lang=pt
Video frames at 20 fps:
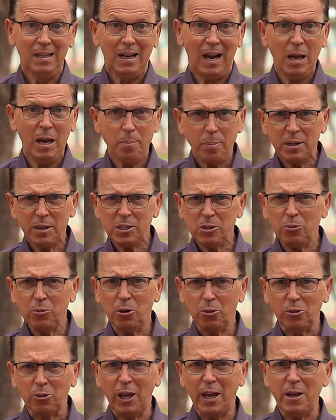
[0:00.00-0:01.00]
A impressão
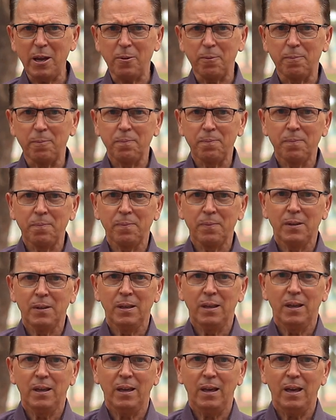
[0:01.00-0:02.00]
que eu tenho
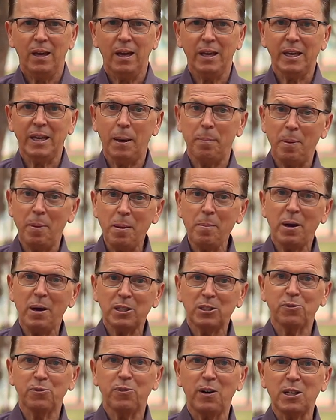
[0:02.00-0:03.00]
é que é bem
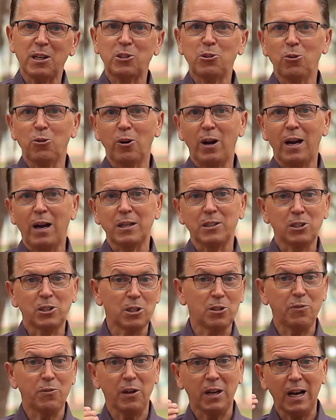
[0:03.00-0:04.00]
mais fácil orar,
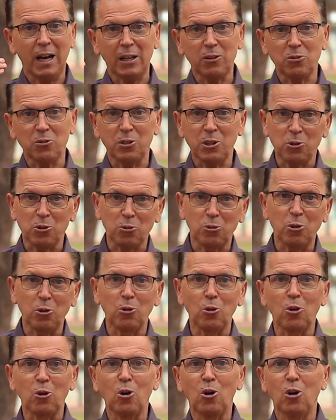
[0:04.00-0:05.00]
santificado seja o
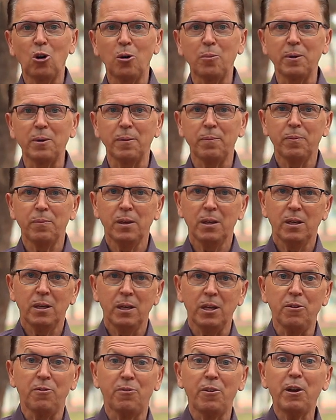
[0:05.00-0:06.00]
teu nome
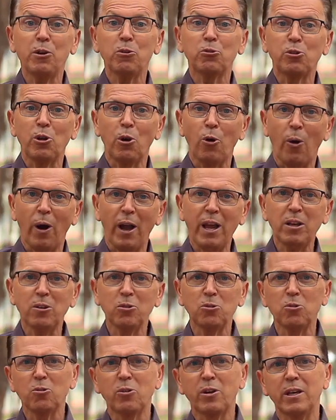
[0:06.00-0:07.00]
e venha o teu
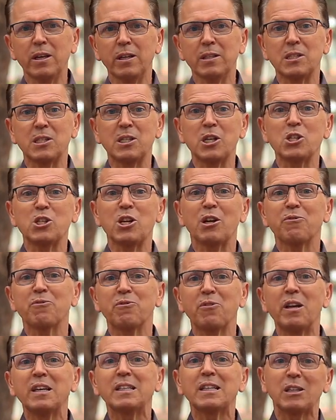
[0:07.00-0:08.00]
reino, do que seja
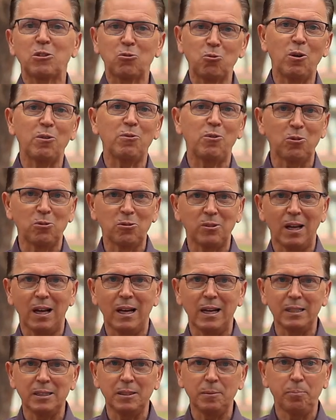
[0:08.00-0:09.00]
feita a tua
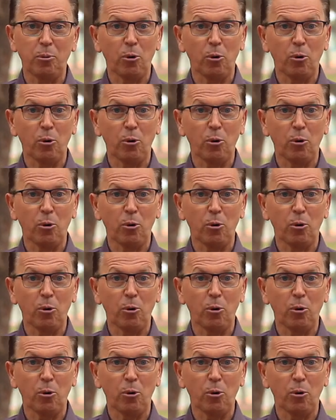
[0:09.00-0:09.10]
vontade.